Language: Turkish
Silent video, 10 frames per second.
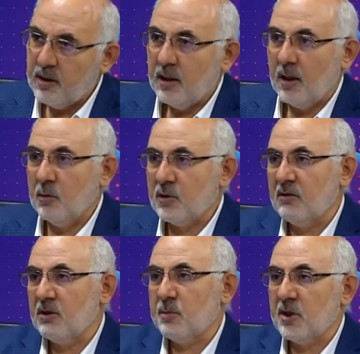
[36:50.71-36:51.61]
Ama o
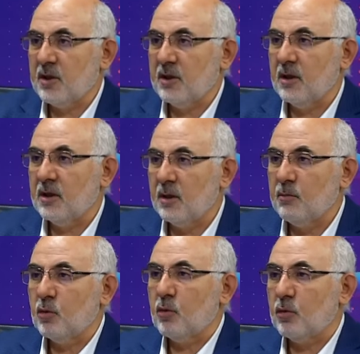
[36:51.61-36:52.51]
savaş başladığı anda en
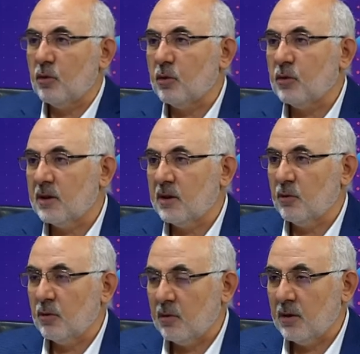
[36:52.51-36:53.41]
büyük kötülüğü de onlardan
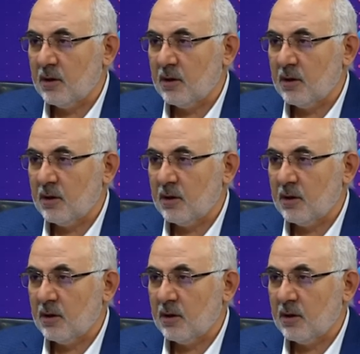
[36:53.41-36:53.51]
görüyorlar.